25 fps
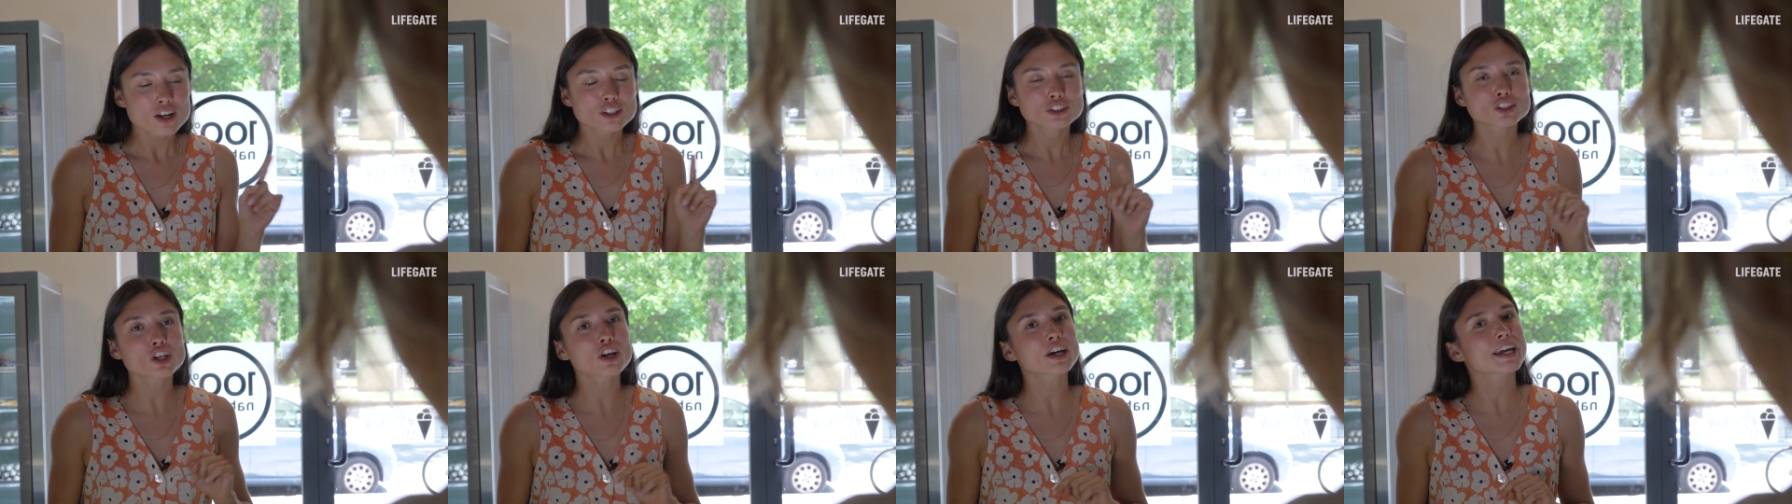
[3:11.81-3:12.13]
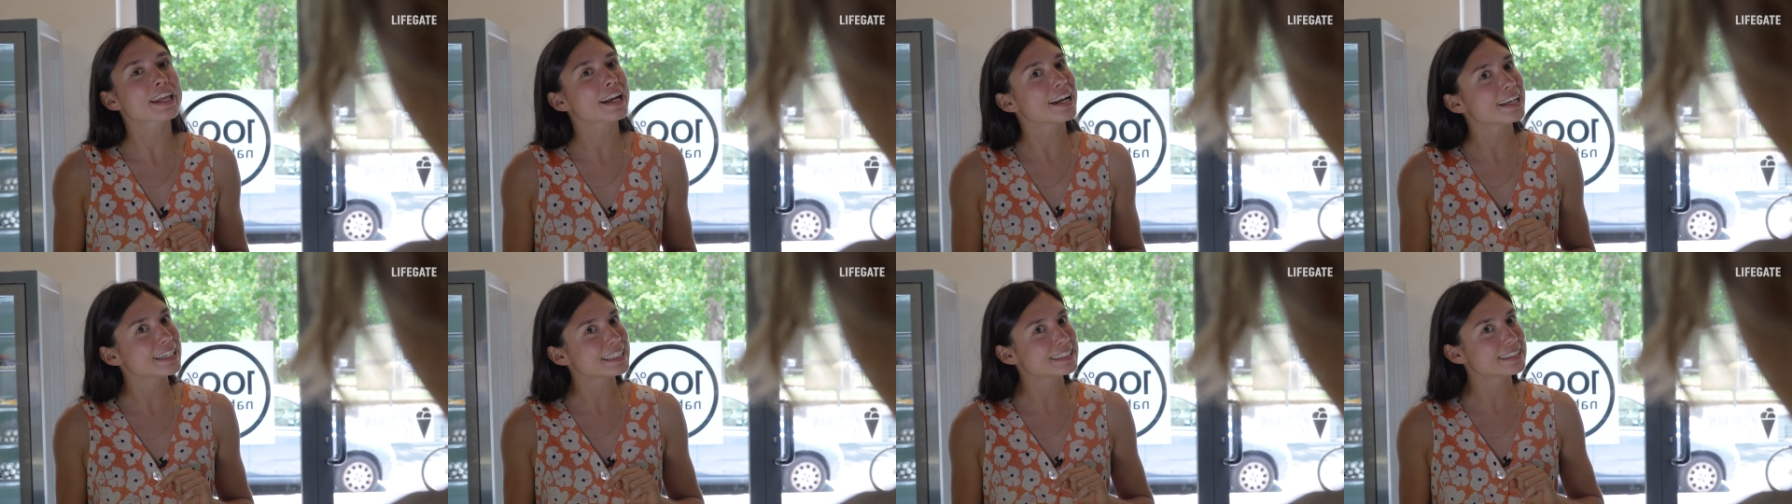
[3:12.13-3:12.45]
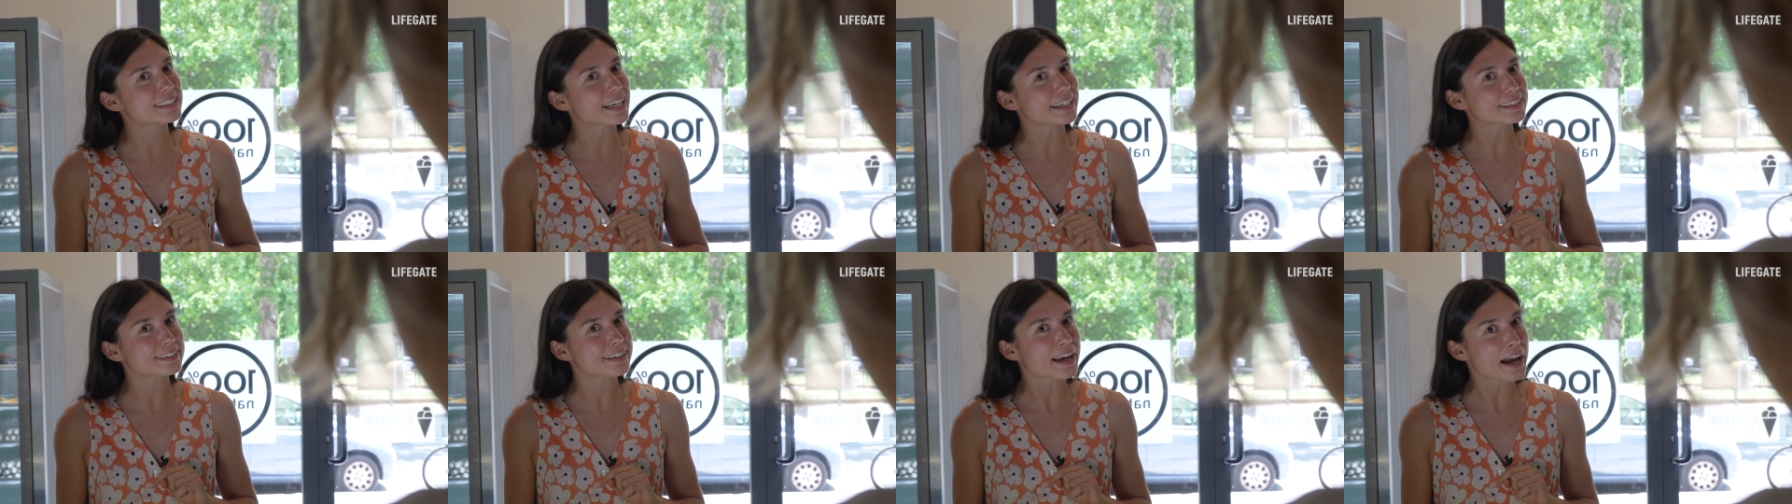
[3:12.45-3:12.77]
So che
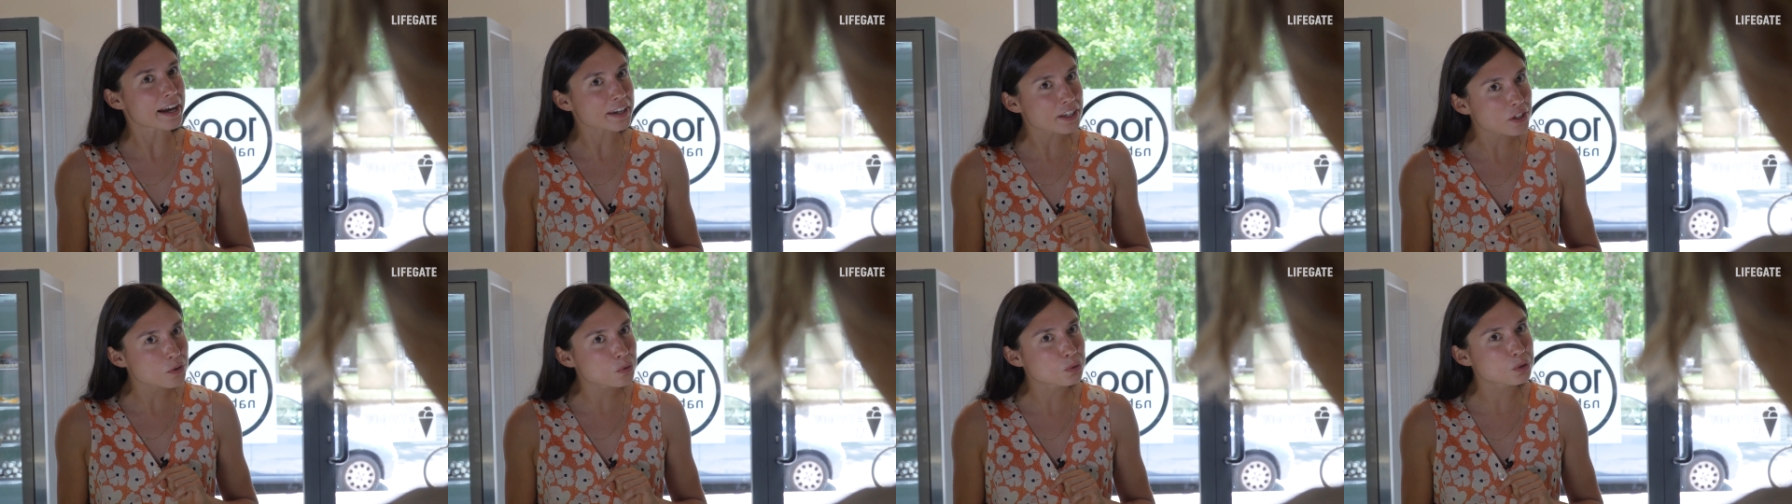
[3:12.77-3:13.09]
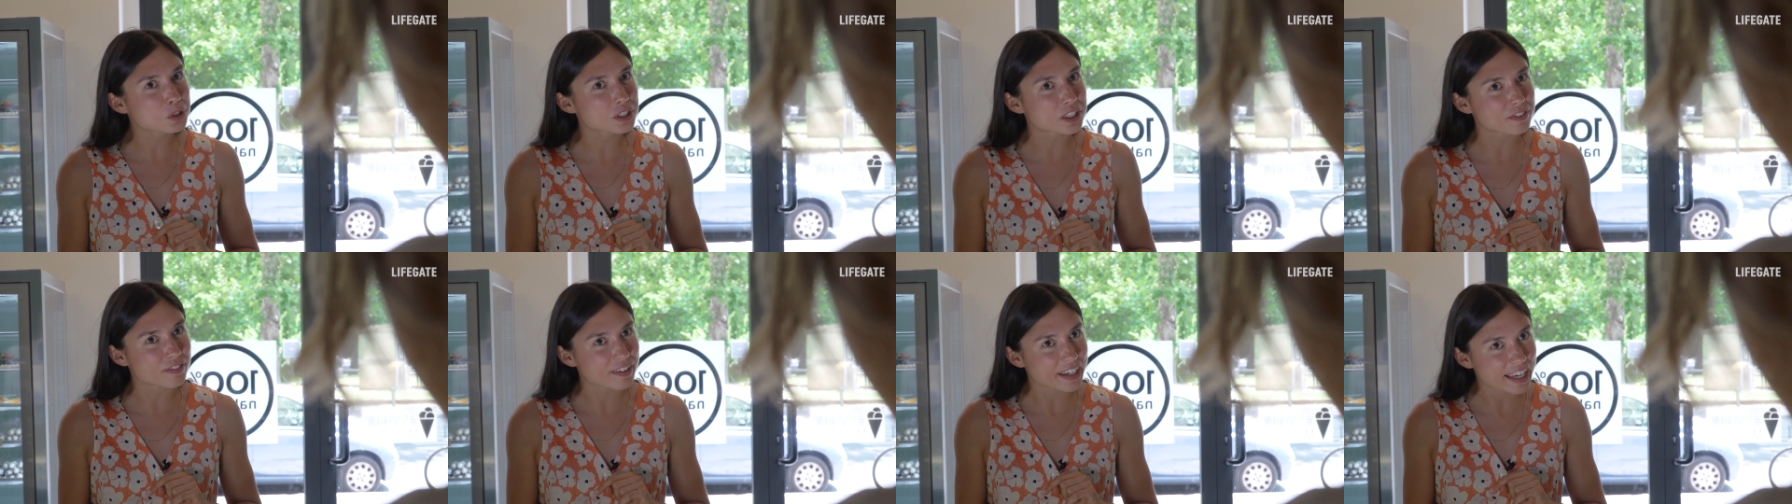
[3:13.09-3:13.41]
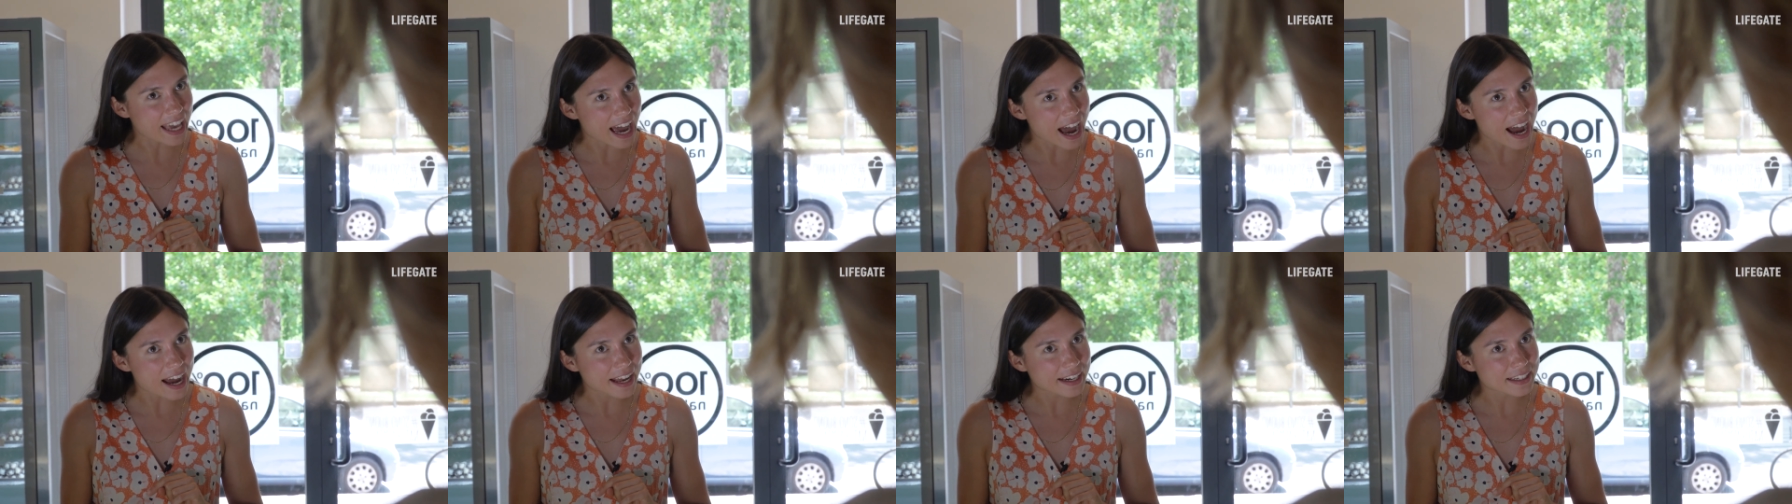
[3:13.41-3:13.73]
realizzate anche gusti
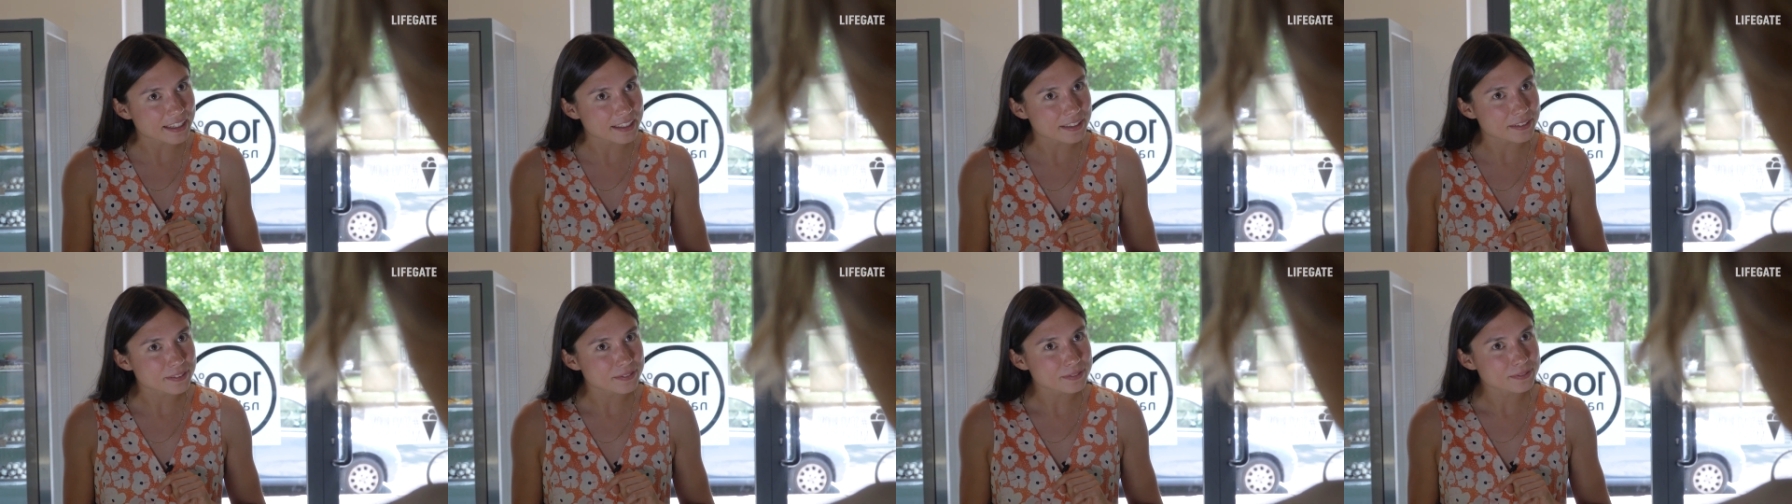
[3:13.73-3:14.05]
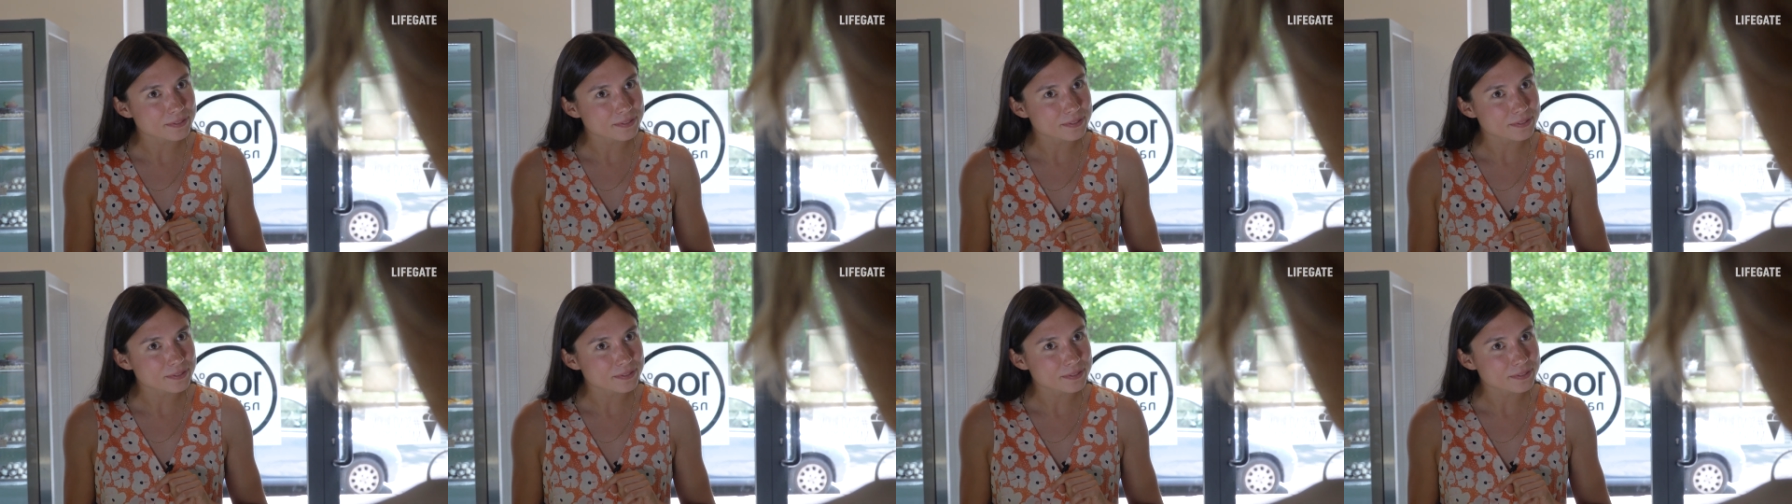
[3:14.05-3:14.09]
vegani.